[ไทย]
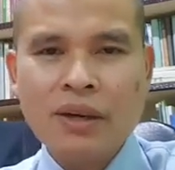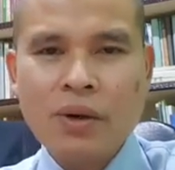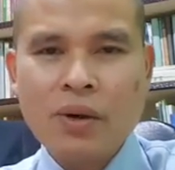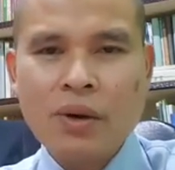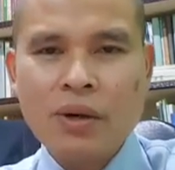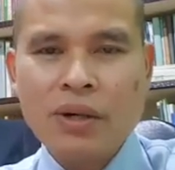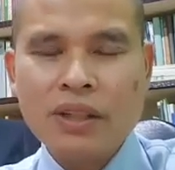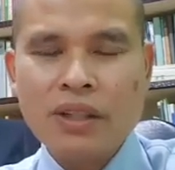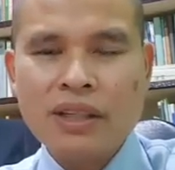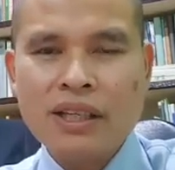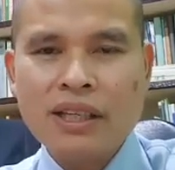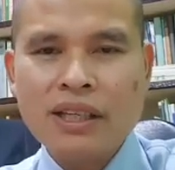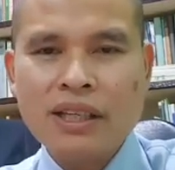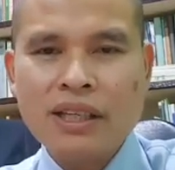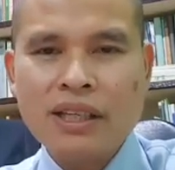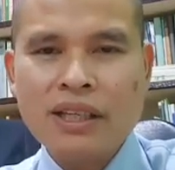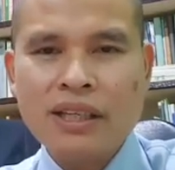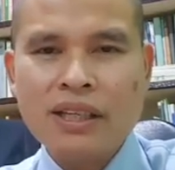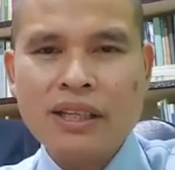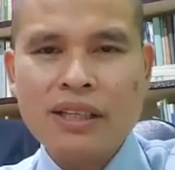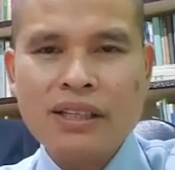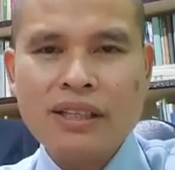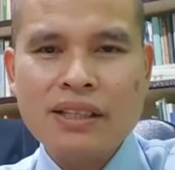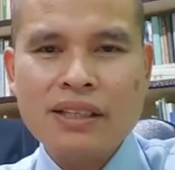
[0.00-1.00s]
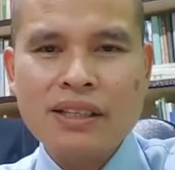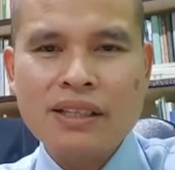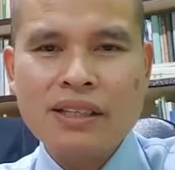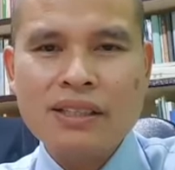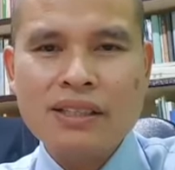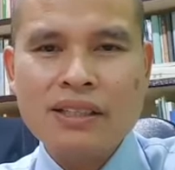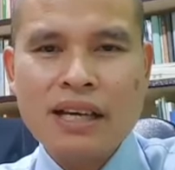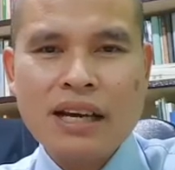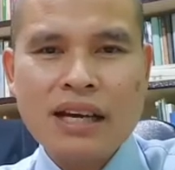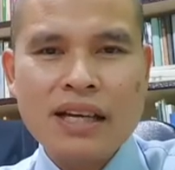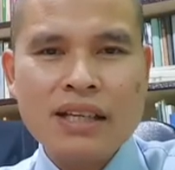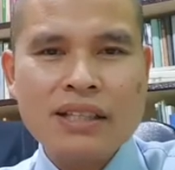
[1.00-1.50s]
คนที่
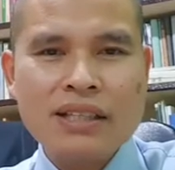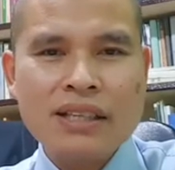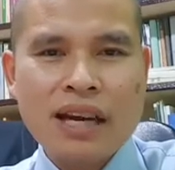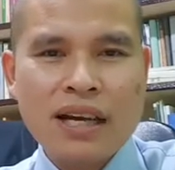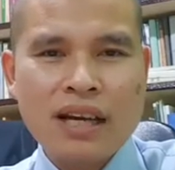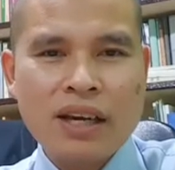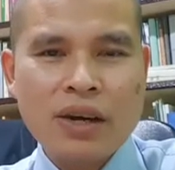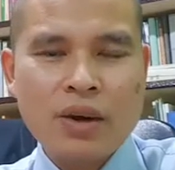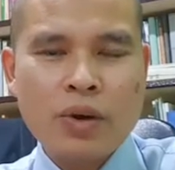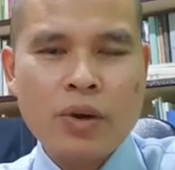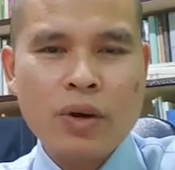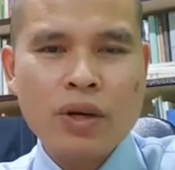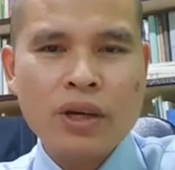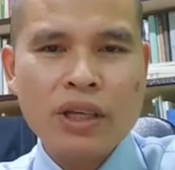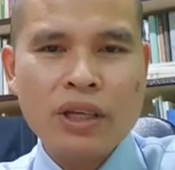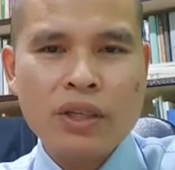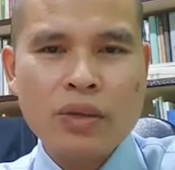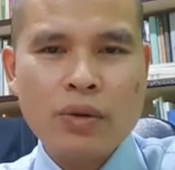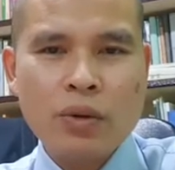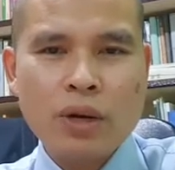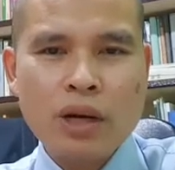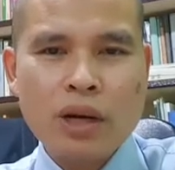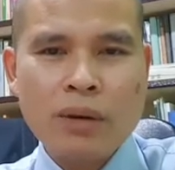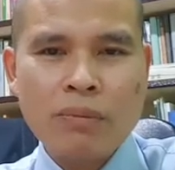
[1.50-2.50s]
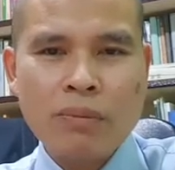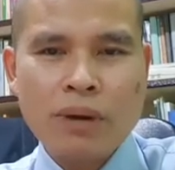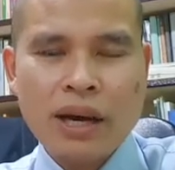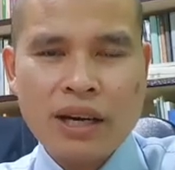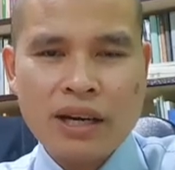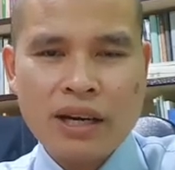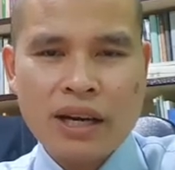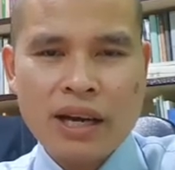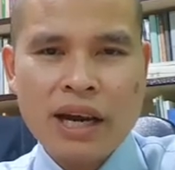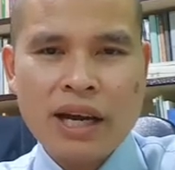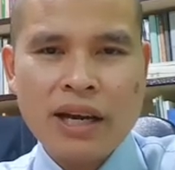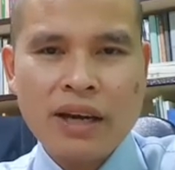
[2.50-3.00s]
จะใช้คนให้ถูกกับงา
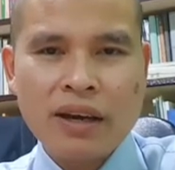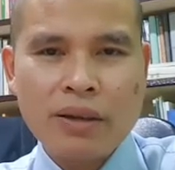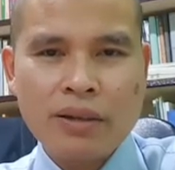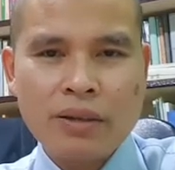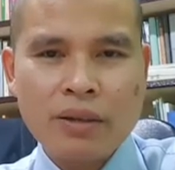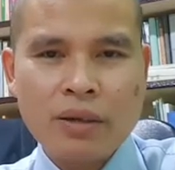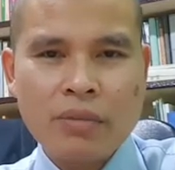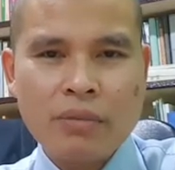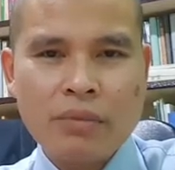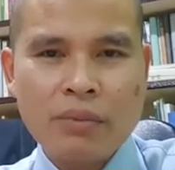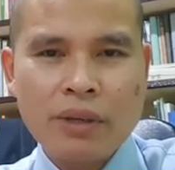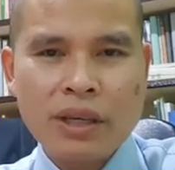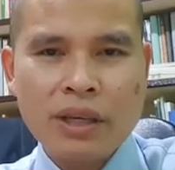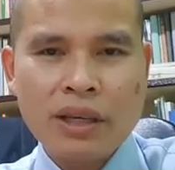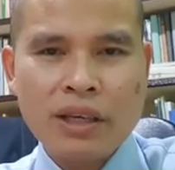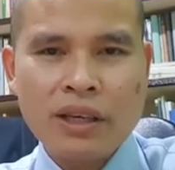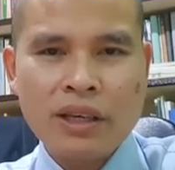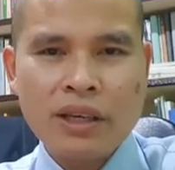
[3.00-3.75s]
นได้ก็ต้องมี